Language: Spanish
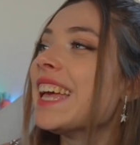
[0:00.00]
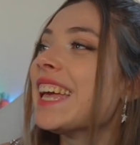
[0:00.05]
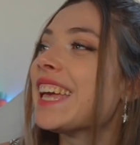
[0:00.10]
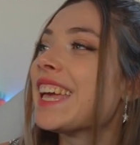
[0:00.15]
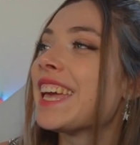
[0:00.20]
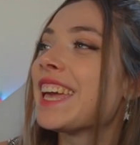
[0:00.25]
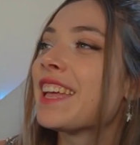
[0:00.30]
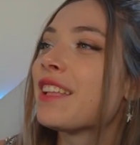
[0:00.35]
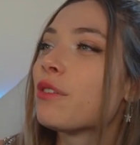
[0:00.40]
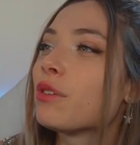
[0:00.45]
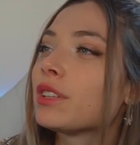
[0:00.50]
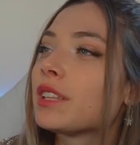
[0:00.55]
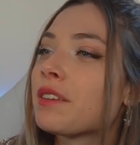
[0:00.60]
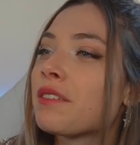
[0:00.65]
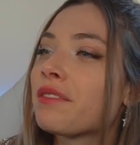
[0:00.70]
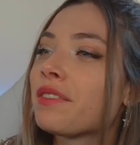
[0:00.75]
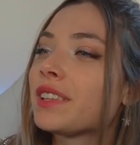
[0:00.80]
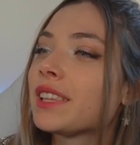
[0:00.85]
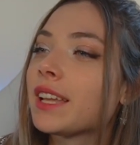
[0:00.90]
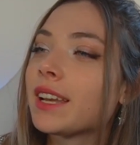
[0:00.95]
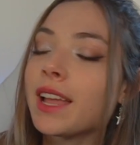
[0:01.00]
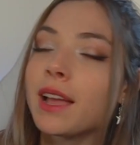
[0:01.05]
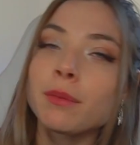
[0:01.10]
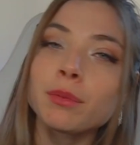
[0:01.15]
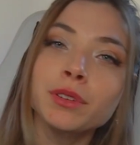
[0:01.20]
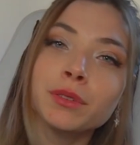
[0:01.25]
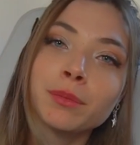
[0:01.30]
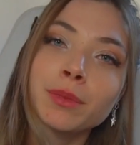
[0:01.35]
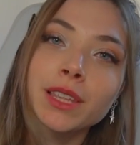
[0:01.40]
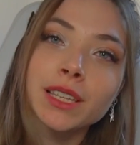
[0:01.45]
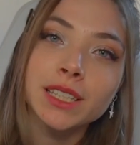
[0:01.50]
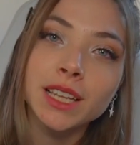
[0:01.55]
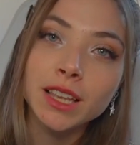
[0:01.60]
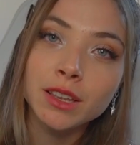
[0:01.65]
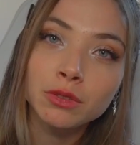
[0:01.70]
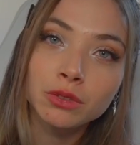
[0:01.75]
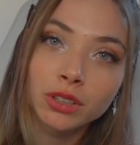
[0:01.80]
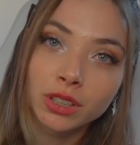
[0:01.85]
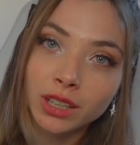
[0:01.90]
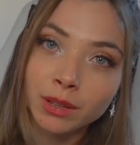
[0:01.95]
y luego también faltaría pues mi
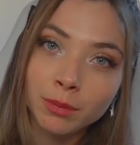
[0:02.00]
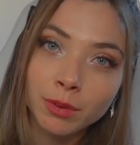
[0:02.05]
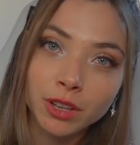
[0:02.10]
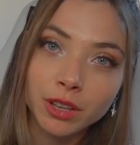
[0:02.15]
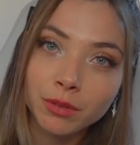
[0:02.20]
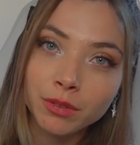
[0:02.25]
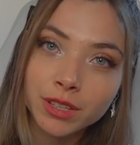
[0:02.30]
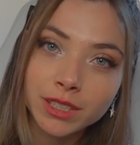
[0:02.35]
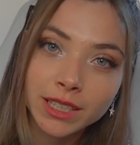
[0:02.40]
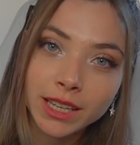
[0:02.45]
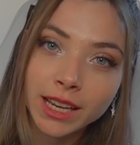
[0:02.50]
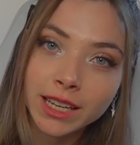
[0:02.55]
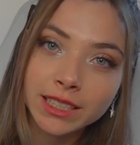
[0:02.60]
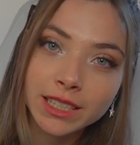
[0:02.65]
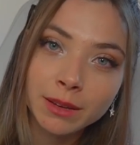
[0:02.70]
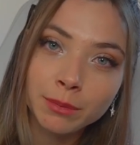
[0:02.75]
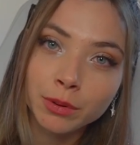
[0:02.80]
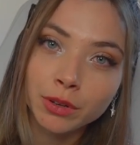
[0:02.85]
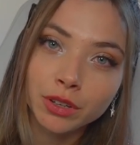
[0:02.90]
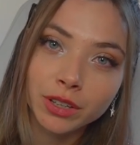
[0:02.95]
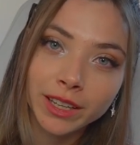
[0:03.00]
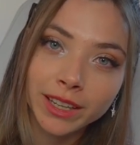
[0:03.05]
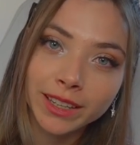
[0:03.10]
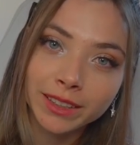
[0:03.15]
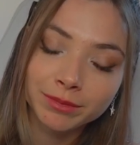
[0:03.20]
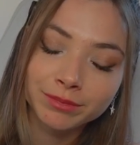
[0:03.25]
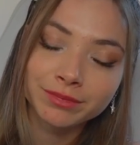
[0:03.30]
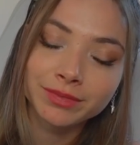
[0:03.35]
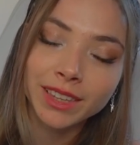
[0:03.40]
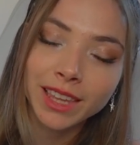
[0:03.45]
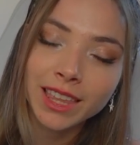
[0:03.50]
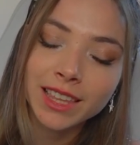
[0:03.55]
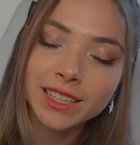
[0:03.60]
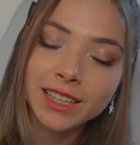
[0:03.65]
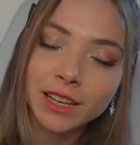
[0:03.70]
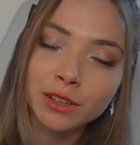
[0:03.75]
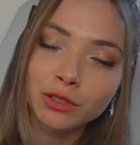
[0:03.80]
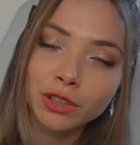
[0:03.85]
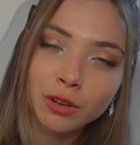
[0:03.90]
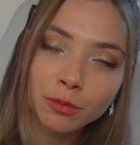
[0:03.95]
desayuno, aunque me lo llevo desde casa, pero que mm, ya he
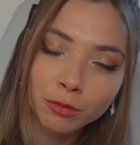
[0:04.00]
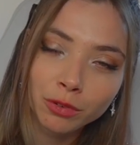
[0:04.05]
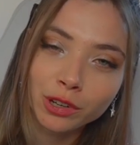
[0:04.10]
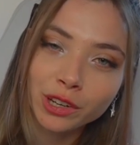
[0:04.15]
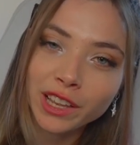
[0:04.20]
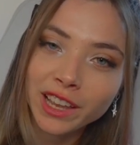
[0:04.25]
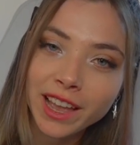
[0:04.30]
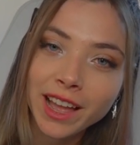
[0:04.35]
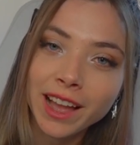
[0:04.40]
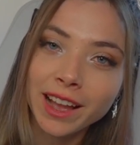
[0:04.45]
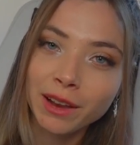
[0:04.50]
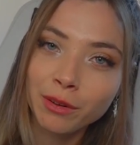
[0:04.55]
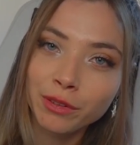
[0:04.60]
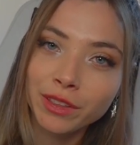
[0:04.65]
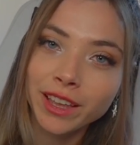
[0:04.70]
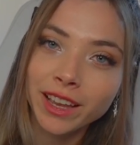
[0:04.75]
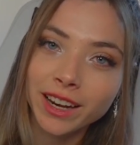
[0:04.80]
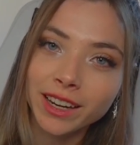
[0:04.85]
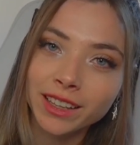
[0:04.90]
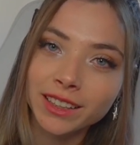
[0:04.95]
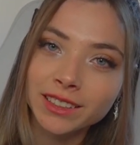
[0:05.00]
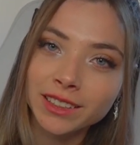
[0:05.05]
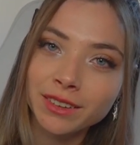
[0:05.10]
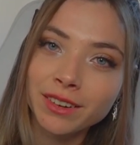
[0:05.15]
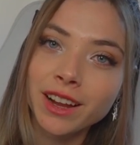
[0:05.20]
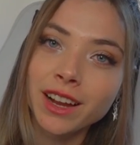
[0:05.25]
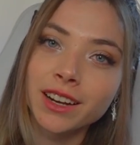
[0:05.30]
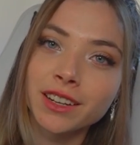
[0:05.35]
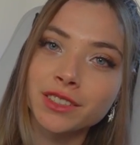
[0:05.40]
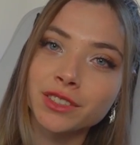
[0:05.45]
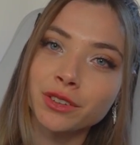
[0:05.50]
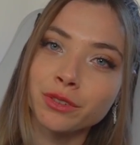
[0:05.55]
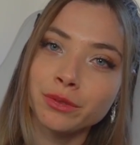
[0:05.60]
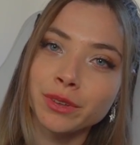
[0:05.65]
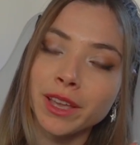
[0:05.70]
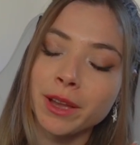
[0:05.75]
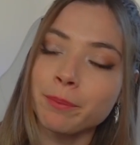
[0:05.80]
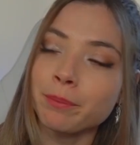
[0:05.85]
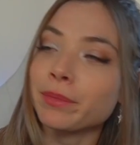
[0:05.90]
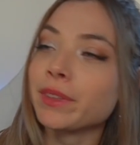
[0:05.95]
desayunado porque acabo de llegar de trabajar, so
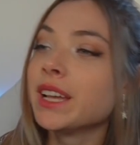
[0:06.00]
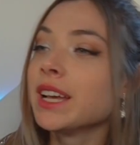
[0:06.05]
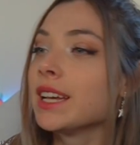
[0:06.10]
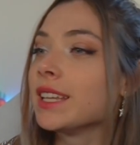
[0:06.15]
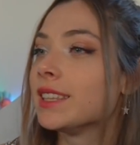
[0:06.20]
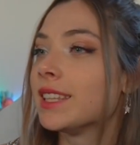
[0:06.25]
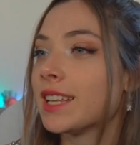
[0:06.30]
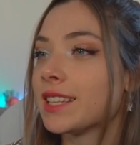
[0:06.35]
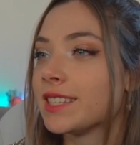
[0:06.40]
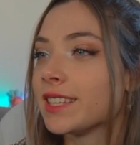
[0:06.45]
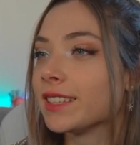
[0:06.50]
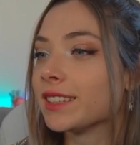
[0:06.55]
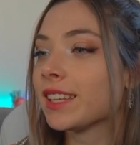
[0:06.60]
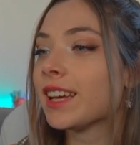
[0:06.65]
yeah, that's it.